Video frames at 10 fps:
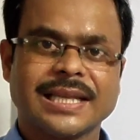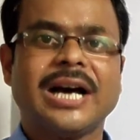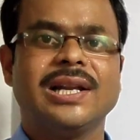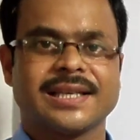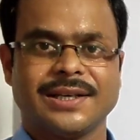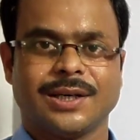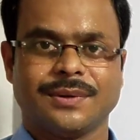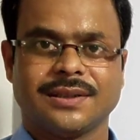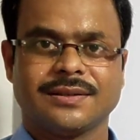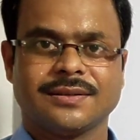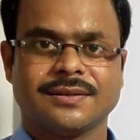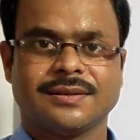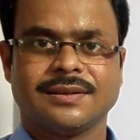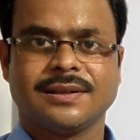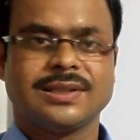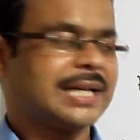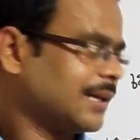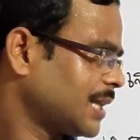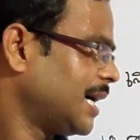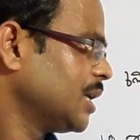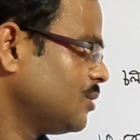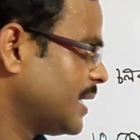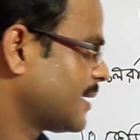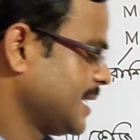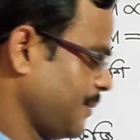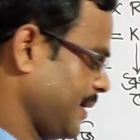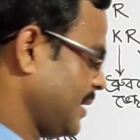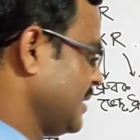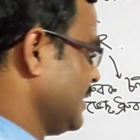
তাহলে কি হবে চা তাহলেও দেখা যাবে